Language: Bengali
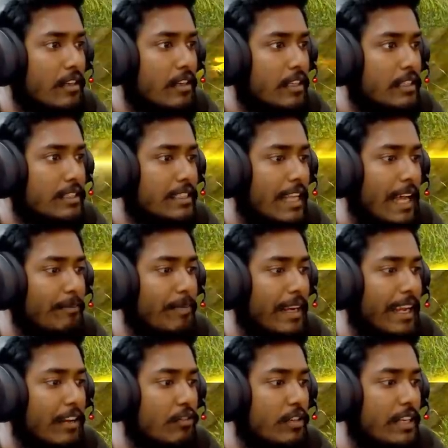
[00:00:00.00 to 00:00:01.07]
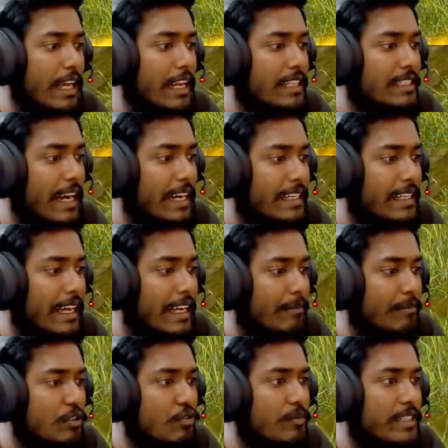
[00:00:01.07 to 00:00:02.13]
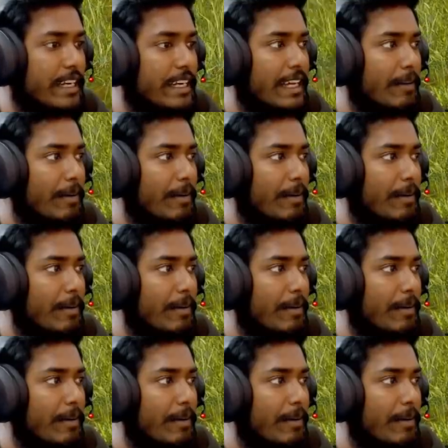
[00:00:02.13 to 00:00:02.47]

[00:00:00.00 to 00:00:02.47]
স্নাইপার এখনো খেলা ছাড়ি নাই আমি তুমি কেটা